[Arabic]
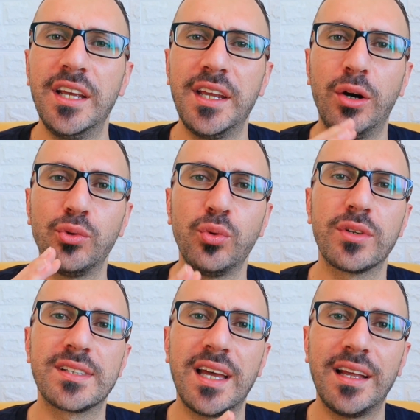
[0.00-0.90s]
هي عطور
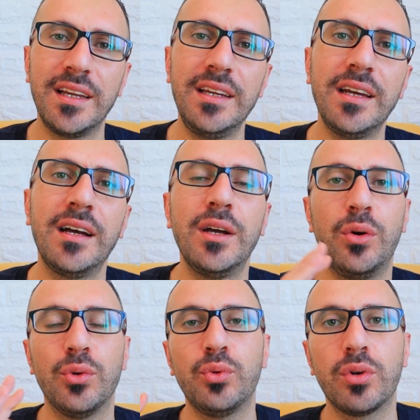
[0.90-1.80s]
زهرية
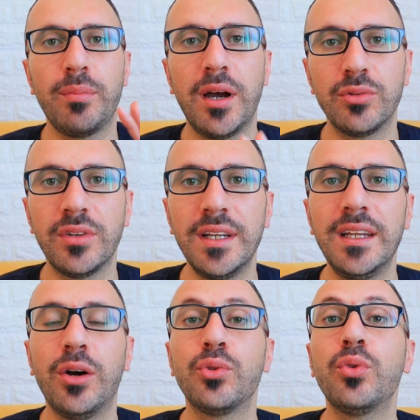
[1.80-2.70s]
عطور
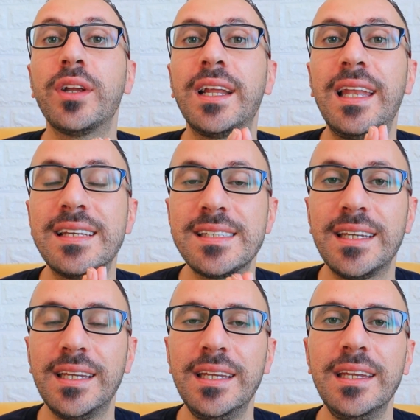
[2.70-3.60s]
باودرية عطور
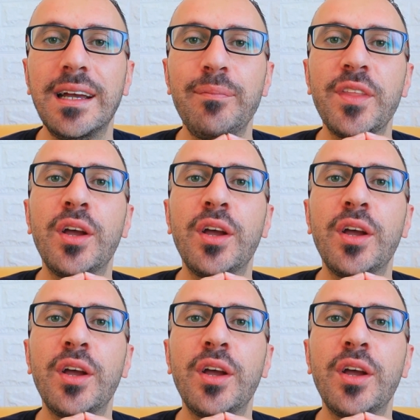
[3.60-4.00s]
كلاسيكية